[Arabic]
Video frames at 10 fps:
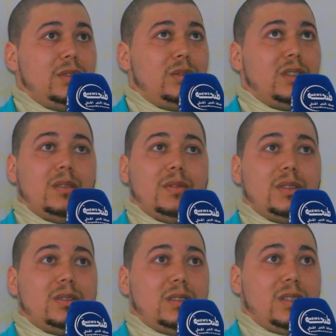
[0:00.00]
ولا كيفاش
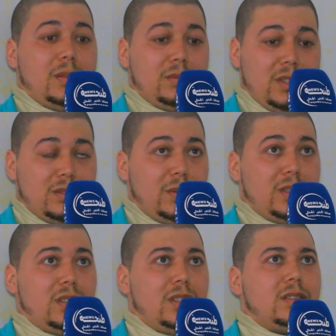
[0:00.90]
تضربت
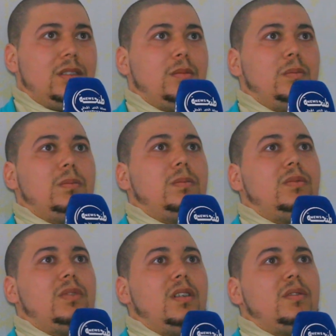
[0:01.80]
جبرت راسي
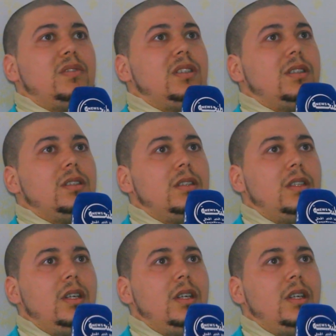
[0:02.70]
صافي